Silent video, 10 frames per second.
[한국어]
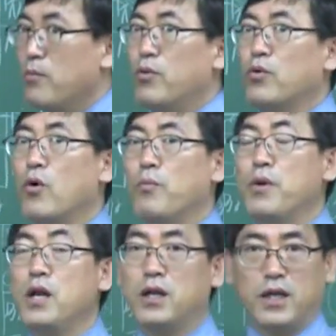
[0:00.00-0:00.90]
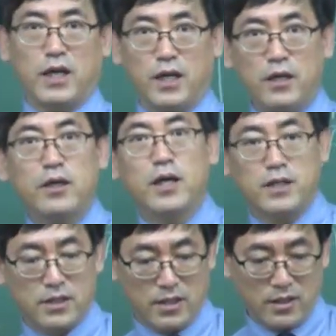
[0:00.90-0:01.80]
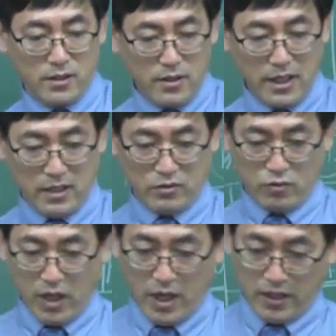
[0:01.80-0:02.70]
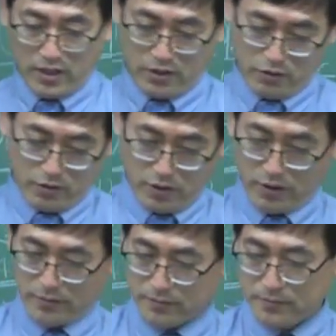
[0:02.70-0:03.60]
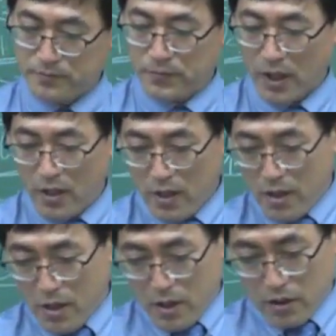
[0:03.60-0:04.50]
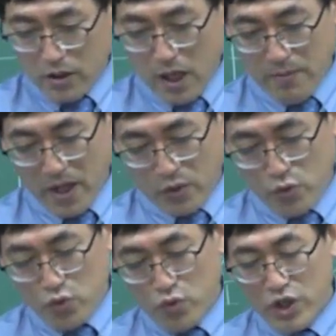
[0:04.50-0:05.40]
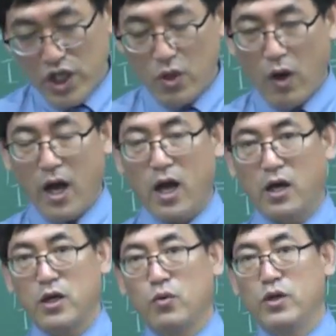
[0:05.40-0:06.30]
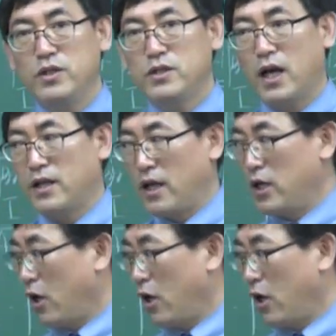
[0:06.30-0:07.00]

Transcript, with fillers: 프로필기. 이렇게 정의를 할 수가 있겠죠. 끝. 그 다음에 유기화학의 원자단이